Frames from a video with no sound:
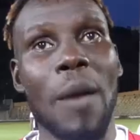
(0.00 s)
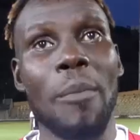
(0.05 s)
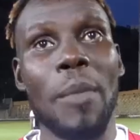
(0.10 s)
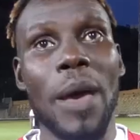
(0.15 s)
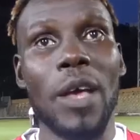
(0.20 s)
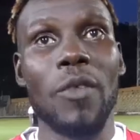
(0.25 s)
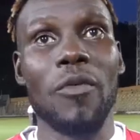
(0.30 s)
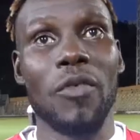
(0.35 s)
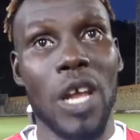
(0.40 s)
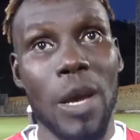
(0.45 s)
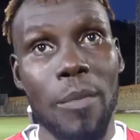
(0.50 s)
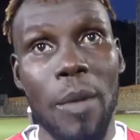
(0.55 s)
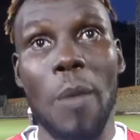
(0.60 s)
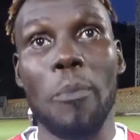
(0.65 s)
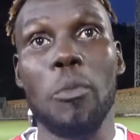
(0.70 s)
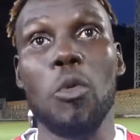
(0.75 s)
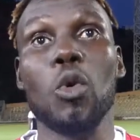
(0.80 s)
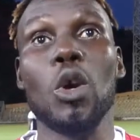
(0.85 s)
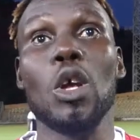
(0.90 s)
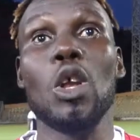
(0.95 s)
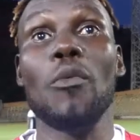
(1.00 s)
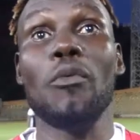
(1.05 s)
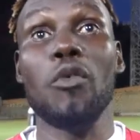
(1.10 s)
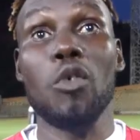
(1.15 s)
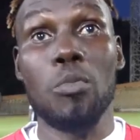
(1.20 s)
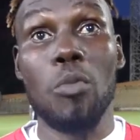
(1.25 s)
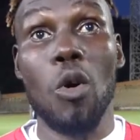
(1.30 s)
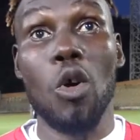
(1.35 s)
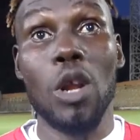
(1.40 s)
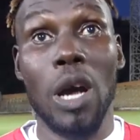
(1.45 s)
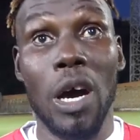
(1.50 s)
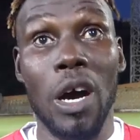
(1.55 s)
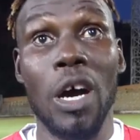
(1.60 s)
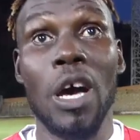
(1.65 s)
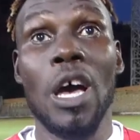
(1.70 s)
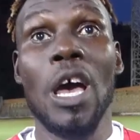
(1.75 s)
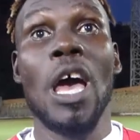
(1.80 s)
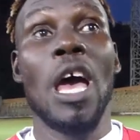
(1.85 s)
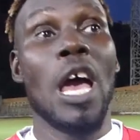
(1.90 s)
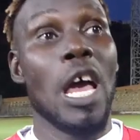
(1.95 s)
la main vraiment pour que le football, euh,
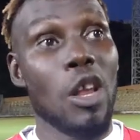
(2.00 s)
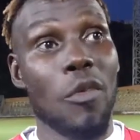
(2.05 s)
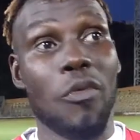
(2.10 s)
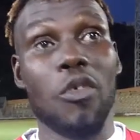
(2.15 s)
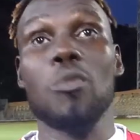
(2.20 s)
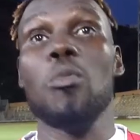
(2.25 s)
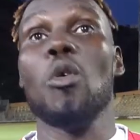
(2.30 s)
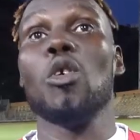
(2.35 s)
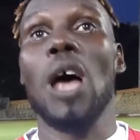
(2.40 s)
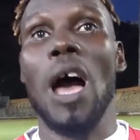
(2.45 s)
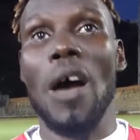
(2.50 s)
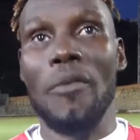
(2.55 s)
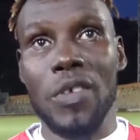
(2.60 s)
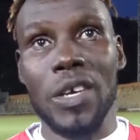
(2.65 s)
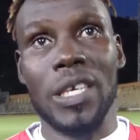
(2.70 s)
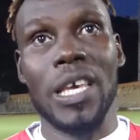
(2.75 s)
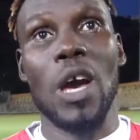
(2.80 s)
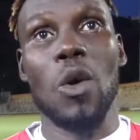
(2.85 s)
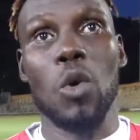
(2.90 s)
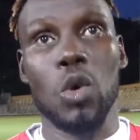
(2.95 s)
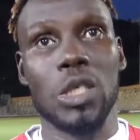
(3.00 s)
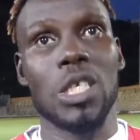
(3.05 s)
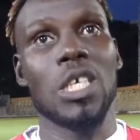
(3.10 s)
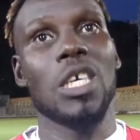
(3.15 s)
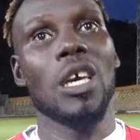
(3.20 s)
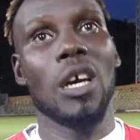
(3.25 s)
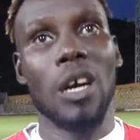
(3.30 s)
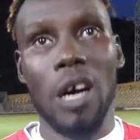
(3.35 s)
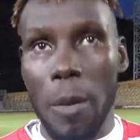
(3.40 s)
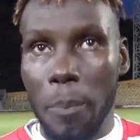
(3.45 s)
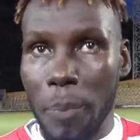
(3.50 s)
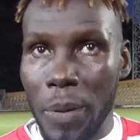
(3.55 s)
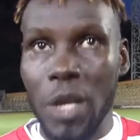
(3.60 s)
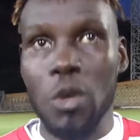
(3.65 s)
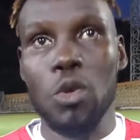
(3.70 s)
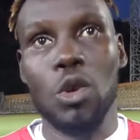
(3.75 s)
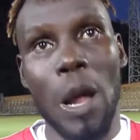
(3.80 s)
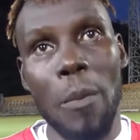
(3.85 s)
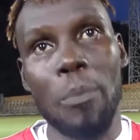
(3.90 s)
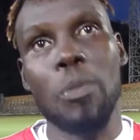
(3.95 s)
le football africain aussi euh,
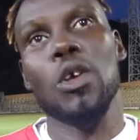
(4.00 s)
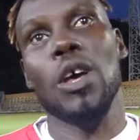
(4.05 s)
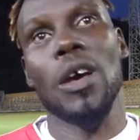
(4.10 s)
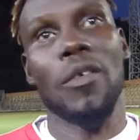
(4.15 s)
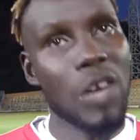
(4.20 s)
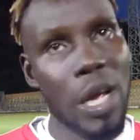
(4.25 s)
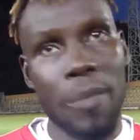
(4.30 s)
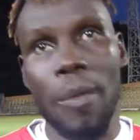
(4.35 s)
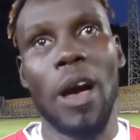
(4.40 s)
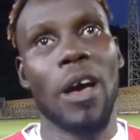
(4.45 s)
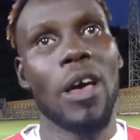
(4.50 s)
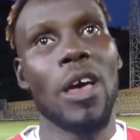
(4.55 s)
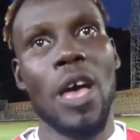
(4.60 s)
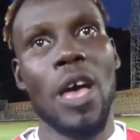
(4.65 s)
prenne de l'ampleur, vraiment.